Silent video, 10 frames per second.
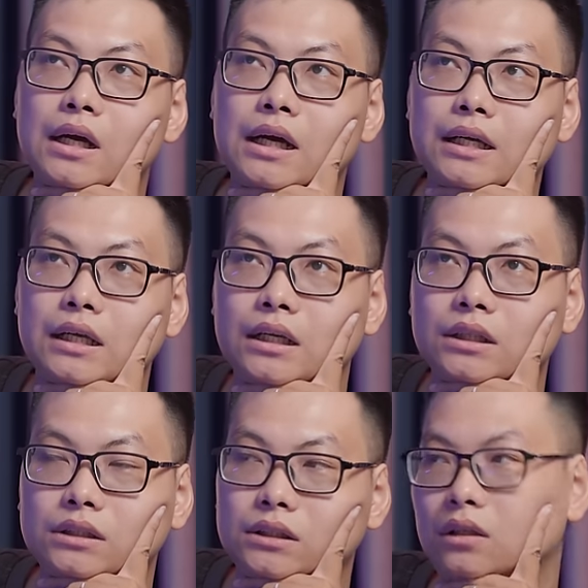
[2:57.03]
hai nghìn
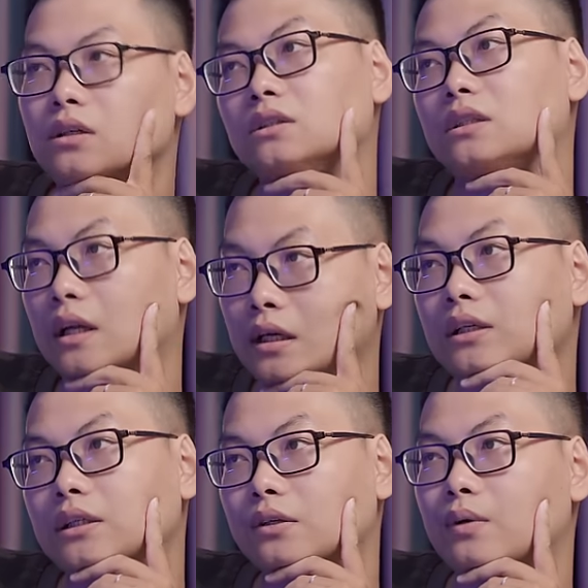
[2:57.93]
không trăm lẻ bốn gì đấy,
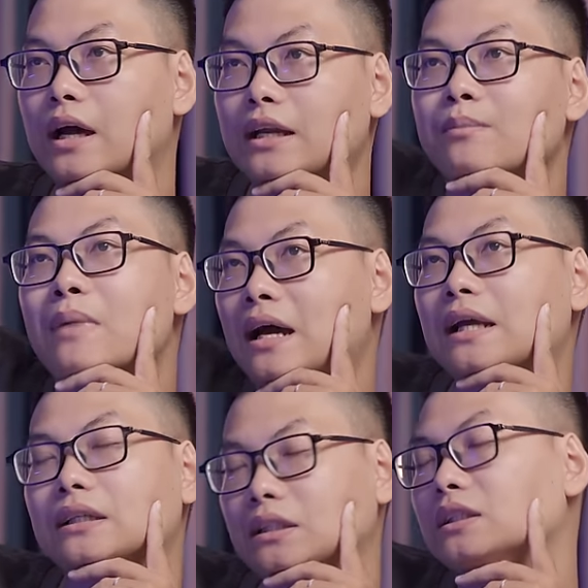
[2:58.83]
khoảng hai nghìn không trăm lẻ ba hai
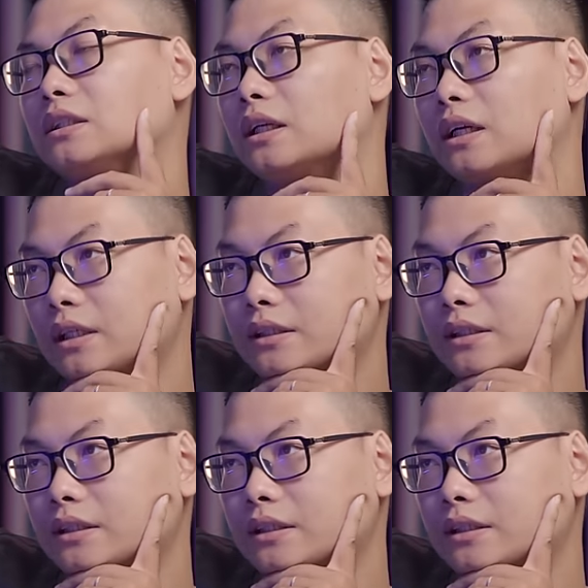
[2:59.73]
nghìn không trăm lẻ bốn gì đấy.